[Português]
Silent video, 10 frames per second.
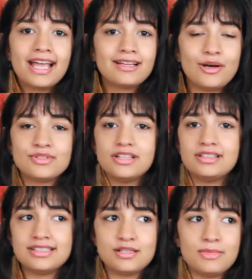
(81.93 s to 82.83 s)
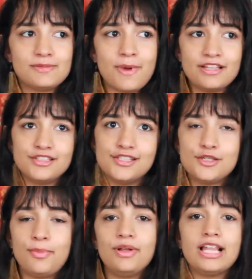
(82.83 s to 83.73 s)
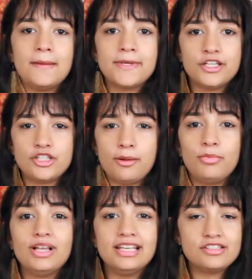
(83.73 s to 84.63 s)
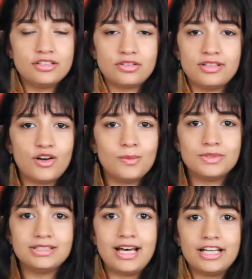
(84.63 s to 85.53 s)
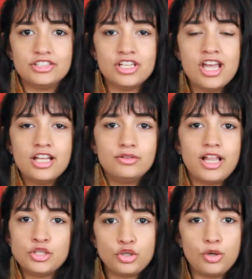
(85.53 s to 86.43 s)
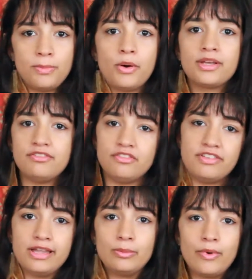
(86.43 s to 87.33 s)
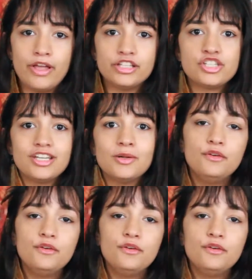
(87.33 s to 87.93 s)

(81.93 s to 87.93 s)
causando assim uma espécie de polêmica, de rebuliço em toda a comunidade do leste europeu que vivia no Bom Retiro.